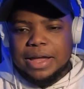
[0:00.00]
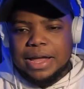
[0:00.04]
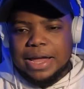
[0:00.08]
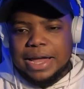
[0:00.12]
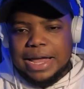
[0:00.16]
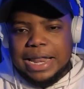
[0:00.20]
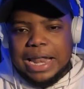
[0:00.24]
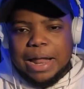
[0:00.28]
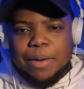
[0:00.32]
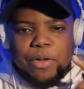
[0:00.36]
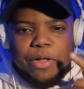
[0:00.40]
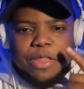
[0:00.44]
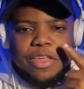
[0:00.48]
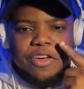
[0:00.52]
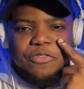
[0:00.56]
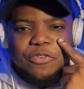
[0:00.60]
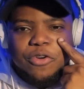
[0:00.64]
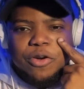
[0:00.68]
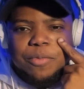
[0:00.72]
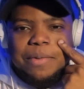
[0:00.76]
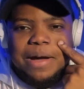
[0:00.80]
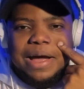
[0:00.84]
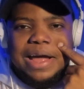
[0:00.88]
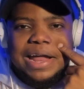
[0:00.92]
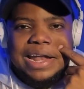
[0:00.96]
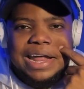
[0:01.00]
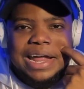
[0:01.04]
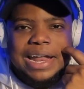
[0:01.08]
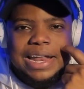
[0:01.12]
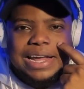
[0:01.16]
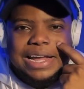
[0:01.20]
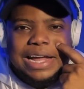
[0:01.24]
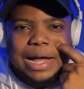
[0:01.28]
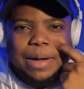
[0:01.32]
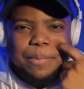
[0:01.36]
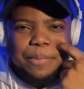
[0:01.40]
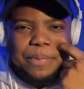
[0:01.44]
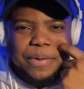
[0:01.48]
Él habló de forma
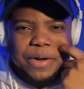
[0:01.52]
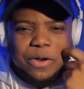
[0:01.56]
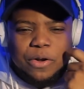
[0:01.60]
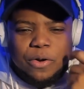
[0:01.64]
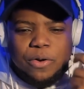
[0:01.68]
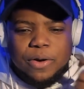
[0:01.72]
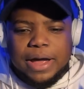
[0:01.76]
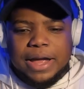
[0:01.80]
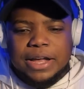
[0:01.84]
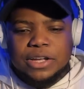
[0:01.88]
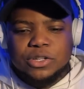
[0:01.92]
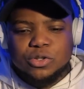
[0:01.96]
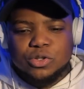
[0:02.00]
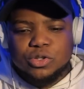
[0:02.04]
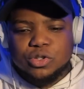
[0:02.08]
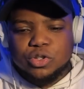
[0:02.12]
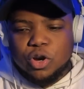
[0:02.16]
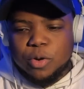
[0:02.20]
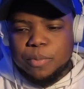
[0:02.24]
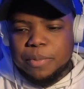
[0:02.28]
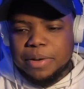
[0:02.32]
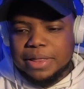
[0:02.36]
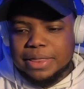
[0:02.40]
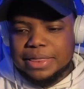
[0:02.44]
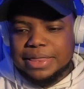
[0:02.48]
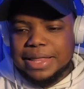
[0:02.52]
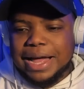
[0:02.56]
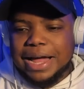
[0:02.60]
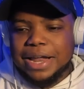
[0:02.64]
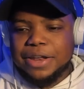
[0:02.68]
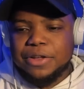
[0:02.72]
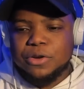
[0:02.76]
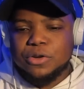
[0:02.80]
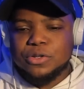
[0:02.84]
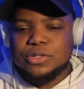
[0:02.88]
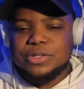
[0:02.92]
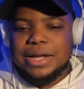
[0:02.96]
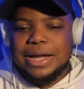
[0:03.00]
genérica, pero en sus
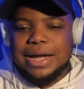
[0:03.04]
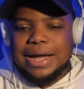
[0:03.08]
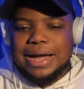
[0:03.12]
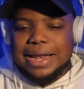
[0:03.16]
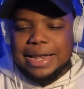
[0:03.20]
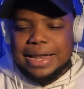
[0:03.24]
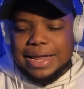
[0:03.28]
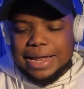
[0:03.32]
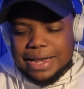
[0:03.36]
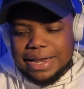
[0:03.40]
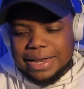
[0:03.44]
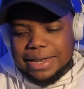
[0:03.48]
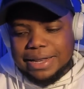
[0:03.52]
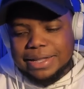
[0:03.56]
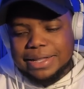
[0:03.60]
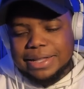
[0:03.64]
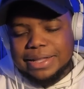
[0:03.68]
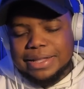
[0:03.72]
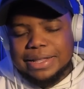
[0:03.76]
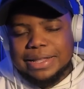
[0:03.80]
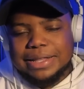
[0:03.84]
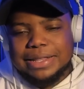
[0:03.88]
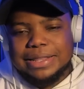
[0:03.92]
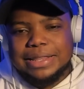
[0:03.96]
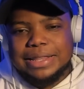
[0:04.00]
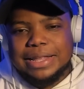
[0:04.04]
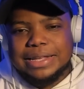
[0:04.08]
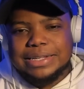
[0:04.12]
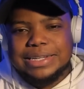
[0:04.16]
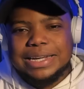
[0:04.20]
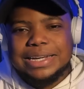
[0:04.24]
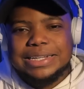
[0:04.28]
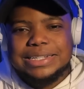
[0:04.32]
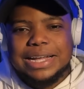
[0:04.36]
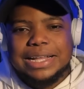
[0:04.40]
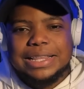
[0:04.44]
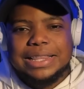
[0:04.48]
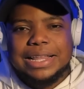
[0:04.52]
comentarios, al él
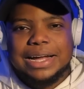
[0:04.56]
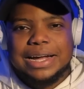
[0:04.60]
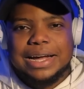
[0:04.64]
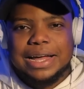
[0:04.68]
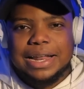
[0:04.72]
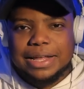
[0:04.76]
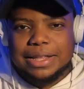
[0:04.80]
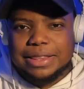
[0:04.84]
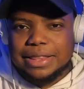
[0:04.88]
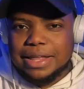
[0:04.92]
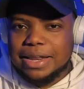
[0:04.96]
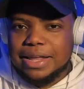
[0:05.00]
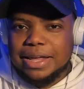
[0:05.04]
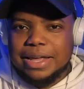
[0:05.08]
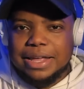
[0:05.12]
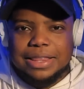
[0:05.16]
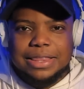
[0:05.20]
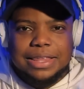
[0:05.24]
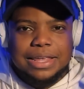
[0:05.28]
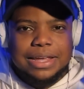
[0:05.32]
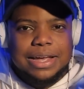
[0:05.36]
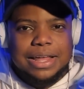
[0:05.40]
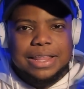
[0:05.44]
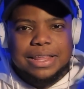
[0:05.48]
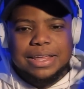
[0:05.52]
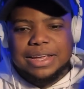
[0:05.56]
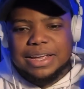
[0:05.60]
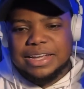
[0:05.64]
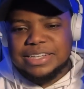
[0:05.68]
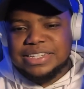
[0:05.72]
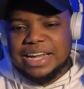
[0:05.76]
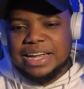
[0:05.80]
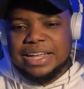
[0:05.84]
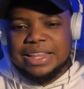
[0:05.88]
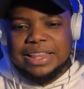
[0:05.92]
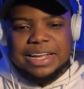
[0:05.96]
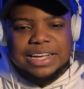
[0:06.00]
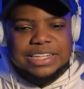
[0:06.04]
decir cierta característica de que
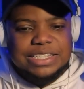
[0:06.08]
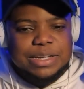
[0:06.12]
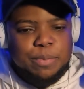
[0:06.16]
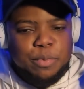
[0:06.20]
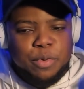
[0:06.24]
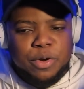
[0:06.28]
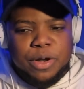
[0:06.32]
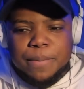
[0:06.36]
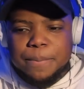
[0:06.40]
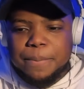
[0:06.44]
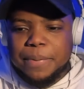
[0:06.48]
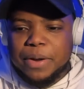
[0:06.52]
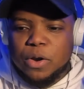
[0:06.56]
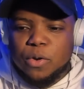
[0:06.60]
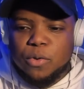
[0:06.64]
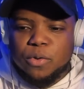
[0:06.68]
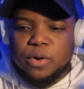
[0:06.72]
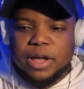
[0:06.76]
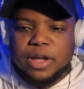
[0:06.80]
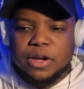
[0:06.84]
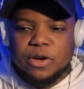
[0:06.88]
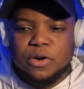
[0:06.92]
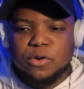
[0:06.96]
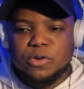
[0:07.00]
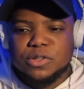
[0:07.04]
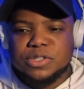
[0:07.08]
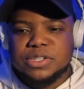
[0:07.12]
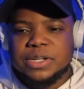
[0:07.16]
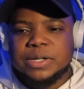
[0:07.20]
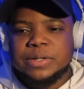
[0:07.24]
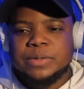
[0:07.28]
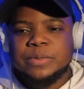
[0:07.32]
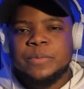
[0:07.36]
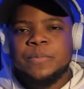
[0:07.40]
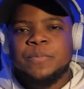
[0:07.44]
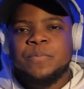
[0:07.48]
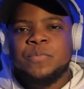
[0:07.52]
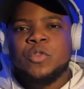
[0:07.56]
esa gente que se pone en peluca y cosas,
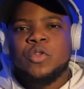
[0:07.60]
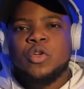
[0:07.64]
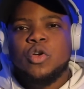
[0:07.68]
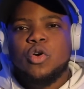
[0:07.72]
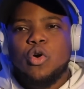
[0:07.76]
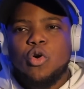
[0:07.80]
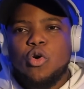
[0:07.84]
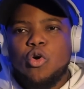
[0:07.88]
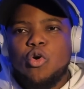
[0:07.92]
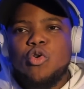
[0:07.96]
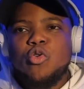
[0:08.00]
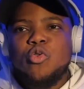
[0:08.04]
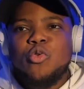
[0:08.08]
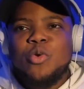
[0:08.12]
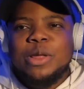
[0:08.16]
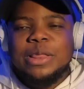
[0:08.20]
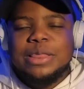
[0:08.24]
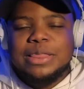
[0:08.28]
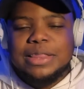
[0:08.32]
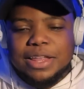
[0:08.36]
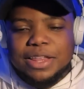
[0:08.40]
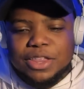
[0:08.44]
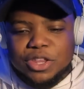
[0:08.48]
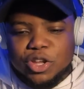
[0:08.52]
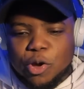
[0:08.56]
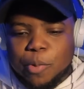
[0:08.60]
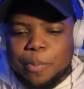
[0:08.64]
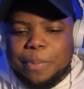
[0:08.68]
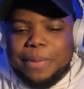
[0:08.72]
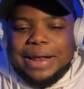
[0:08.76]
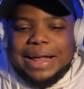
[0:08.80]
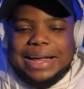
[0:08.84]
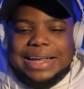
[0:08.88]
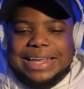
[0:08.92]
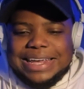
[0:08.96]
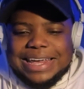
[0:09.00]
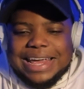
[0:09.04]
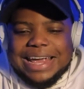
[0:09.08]
uno entendió
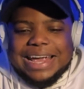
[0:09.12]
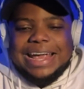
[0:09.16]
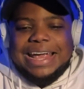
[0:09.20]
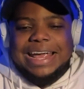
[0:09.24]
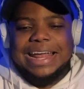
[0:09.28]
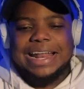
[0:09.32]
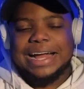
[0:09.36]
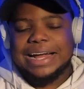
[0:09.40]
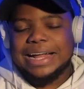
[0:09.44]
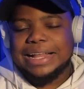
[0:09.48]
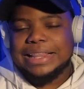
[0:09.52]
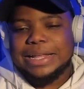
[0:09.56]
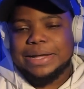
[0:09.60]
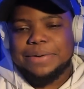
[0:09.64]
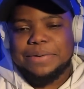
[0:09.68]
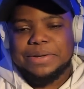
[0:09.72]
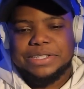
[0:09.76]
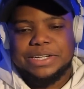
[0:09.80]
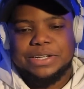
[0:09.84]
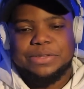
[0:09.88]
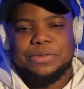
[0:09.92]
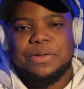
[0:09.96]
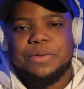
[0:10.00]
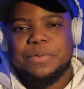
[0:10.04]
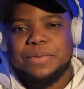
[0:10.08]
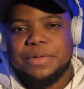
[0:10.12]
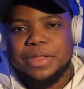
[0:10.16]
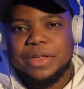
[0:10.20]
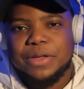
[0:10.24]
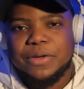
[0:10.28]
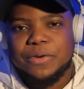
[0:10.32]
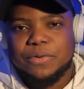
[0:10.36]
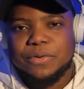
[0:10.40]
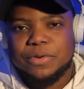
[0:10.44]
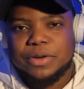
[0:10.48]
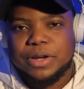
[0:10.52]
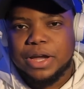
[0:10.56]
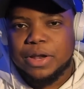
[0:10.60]
para quién era que él estaba haciendo el
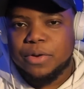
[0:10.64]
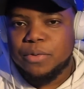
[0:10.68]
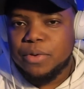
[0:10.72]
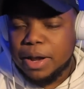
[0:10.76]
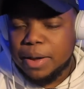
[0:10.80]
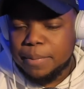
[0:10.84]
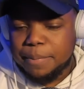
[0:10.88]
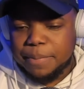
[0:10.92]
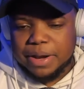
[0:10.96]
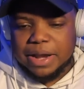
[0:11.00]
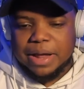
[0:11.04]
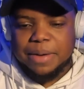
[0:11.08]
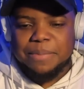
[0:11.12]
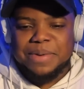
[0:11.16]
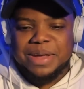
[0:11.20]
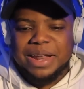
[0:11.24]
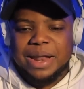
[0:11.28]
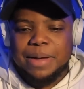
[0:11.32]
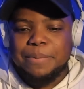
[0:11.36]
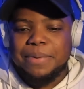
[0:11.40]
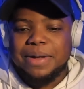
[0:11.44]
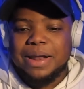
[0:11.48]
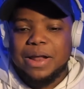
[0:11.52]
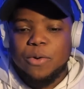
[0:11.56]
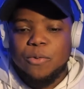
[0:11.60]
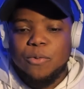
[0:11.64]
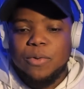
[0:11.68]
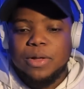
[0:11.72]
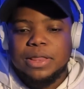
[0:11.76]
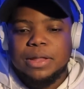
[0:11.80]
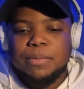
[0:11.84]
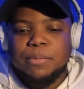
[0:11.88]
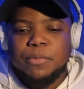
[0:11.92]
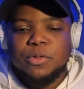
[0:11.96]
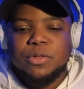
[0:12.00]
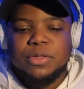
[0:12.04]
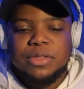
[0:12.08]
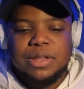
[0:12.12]
video. Que no era para mí, era para Juan
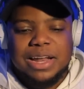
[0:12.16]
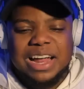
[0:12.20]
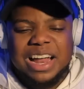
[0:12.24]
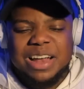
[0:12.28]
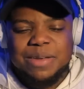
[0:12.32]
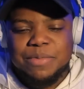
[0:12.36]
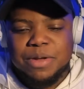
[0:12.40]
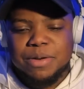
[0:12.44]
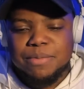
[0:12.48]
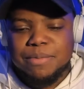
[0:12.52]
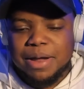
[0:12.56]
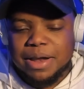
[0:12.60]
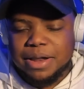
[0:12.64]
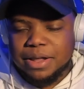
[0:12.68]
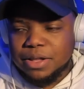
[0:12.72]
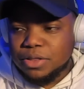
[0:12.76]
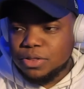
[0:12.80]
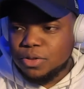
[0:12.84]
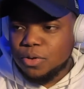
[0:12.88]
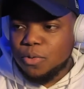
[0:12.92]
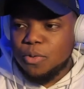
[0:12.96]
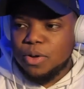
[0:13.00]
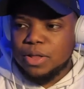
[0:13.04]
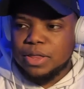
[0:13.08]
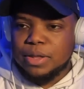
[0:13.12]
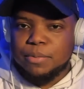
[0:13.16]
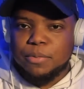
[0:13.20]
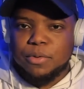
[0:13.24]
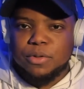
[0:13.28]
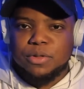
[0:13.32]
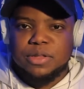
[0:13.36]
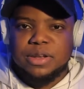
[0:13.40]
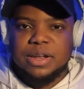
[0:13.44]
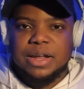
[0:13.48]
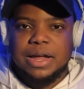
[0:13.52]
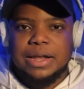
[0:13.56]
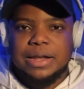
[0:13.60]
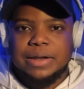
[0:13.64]
de Montreal, mi hermanito Juan de
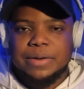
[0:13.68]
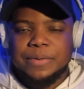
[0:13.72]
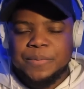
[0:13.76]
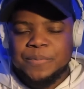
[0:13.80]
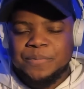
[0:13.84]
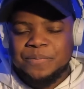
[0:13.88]
Montreal.